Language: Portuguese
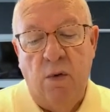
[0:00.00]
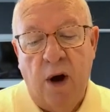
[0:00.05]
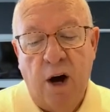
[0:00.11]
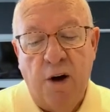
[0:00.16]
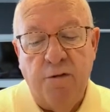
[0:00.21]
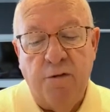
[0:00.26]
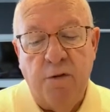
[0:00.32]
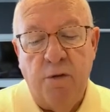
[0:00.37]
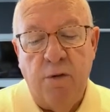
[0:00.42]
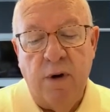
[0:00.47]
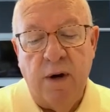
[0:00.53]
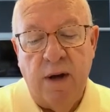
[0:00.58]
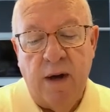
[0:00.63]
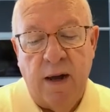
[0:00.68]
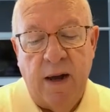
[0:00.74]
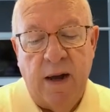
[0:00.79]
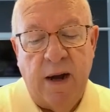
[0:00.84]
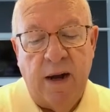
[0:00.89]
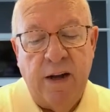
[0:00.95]
O
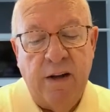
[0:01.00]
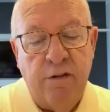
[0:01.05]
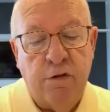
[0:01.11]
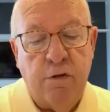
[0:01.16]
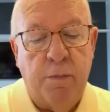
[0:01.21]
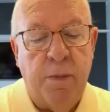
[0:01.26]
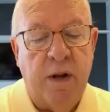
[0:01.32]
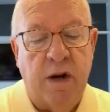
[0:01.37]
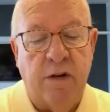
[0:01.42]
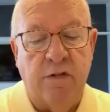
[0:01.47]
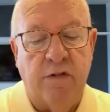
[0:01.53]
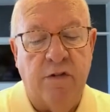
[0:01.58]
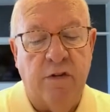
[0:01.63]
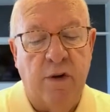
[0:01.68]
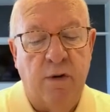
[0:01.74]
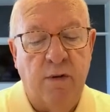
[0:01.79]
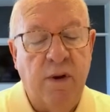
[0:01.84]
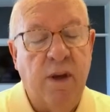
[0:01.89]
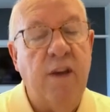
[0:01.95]
alvo é a
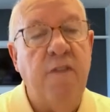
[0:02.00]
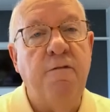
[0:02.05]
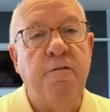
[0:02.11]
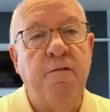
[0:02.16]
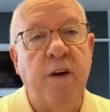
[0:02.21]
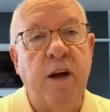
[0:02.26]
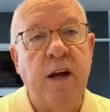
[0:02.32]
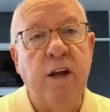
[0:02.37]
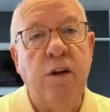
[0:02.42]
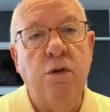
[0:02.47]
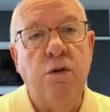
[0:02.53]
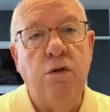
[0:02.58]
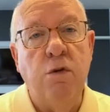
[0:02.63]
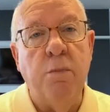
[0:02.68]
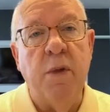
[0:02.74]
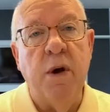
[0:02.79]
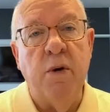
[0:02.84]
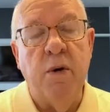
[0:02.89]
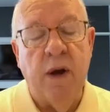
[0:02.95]
inspiração que vem
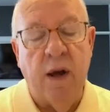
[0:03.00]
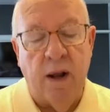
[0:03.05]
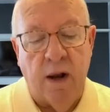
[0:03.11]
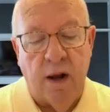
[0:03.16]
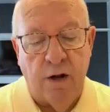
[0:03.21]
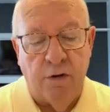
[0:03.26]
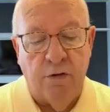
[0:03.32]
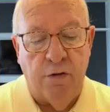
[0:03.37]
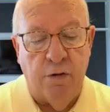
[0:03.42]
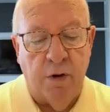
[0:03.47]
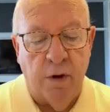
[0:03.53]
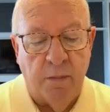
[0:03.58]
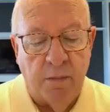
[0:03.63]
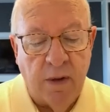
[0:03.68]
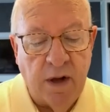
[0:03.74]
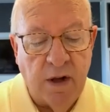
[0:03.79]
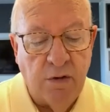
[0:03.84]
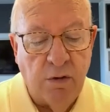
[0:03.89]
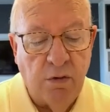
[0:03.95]
do meu
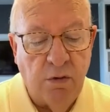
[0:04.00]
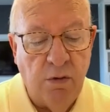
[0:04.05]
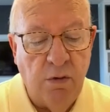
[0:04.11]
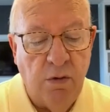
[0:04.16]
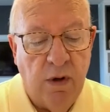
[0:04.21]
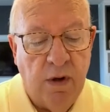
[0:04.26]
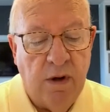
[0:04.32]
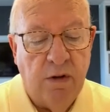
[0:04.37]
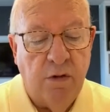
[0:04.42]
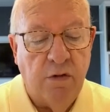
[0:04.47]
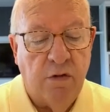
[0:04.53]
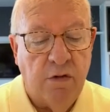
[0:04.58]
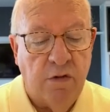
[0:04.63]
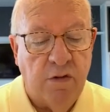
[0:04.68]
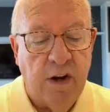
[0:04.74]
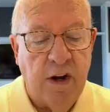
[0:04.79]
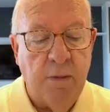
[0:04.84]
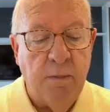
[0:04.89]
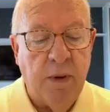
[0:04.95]
relacionamento
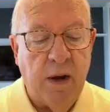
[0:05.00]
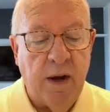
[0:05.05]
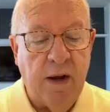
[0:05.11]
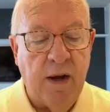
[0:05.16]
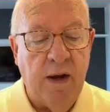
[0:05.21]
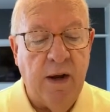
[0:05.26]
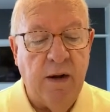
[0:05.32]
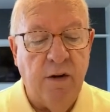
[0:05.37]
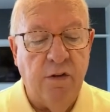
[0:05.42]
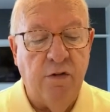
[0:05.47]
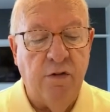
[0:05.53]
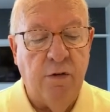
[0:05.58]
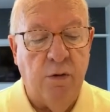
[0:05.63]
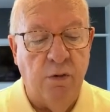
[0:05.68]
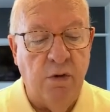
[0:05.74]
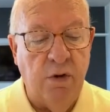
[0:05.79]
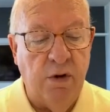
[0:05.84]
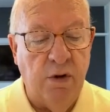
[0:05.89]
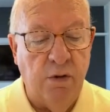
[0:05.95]
sem barreiras
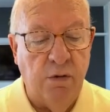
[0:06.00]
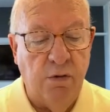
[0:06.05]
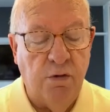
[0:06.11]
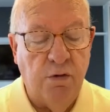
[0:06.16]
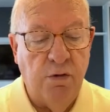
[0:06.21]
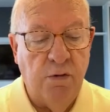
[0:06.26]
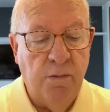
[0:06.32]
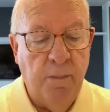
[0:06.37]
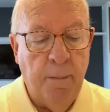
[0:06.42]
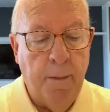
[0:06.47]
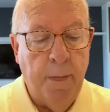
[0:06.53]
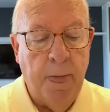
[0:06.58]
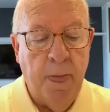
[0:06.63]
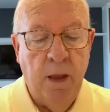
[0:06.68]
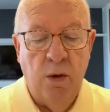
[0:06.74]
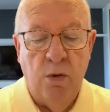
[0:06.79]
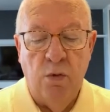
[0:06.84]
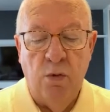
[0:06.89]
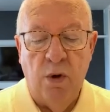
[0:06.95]
com Deus.
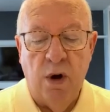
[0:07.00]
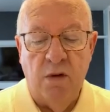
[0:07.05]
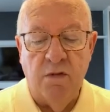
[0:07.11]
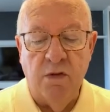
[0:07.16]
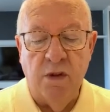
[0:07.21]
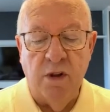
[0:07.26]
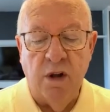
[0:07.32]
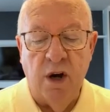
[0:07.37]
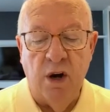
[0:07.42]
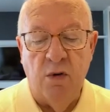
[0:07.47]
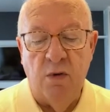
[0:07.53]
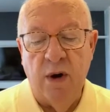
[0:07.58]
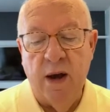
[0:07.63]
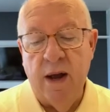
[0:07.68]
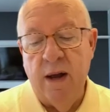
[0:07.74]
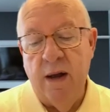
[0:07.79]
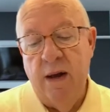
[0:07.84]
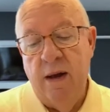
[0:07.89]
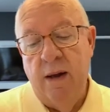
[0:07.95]
O alvo
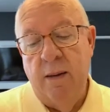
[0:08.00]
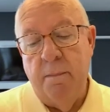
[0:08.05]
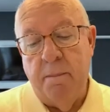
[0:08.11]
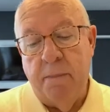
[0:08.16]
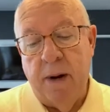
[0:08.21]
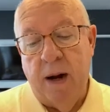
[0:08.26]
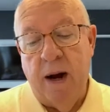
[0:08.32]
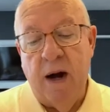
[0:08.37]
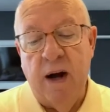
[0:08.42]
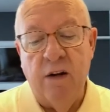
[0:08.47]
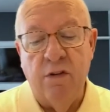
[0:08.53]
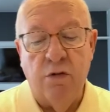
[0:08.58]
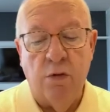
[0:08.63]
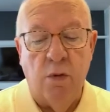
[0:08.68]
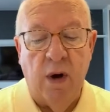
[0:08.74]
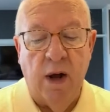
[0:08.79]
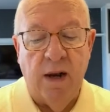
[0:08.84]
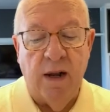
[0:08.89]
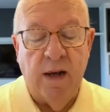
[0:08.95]
não é
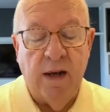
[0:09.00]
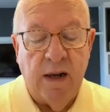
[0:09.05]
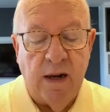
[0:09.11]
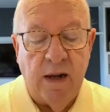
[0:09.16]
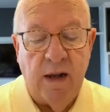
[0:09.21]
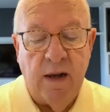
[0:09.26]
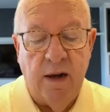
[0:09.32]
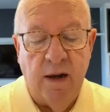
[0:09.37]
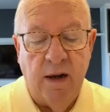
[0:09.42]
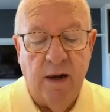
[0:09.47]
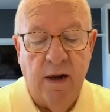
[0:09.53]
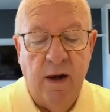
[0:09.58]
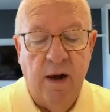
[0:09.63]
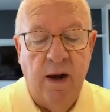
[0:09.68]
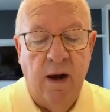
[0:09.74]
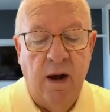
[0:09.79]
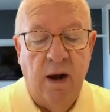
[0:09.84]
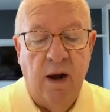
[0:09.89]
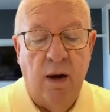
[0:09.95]
paz ou alegria,
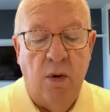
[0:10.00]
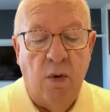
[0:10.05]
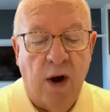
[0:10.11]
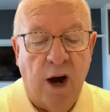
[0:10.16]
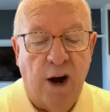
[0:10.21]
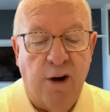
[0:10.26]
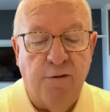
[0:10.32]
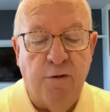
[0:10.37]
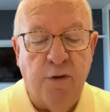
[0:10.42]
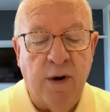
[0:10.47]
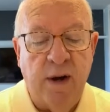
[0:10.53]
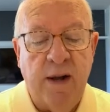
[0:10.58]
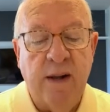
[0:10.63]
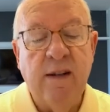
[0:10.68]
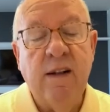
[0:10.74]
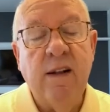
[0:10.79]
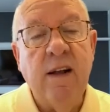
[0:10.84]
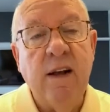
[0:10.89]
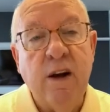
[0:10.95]
o alvo
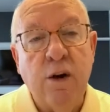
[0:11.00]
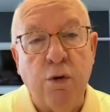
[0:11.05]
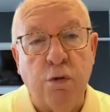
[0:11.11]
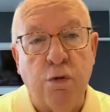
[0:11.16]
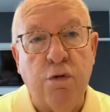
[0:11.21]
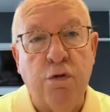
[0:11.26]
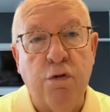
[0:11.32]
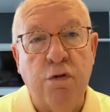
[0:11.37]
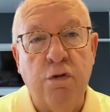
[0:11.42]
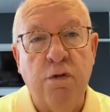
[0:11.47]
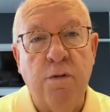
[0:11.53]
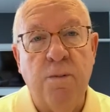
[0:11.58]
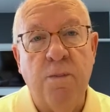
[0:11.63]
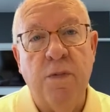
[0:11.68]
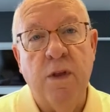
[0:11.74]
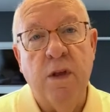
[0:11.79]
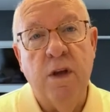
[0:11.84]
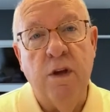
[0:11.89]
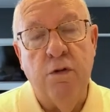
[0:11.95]
é Deus
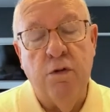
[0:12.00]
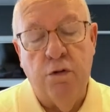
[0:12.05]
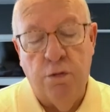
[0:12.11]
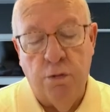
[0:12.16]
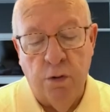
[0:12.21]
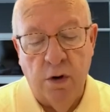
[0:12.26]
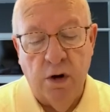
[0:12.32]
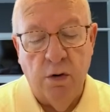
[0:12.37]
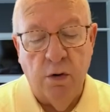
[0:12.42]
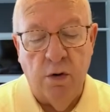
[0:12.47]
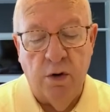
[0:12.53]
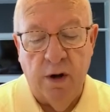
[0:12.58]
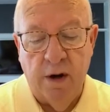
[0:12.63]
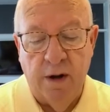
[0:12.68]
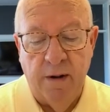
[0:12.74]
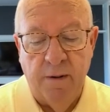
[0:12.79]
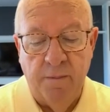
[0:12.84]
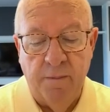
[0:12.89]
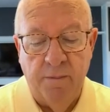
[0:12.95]
e sua
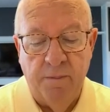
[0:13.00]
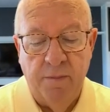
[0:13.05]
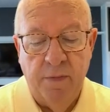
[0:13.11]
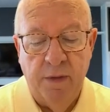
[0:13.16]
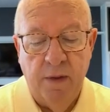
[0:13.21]
glória.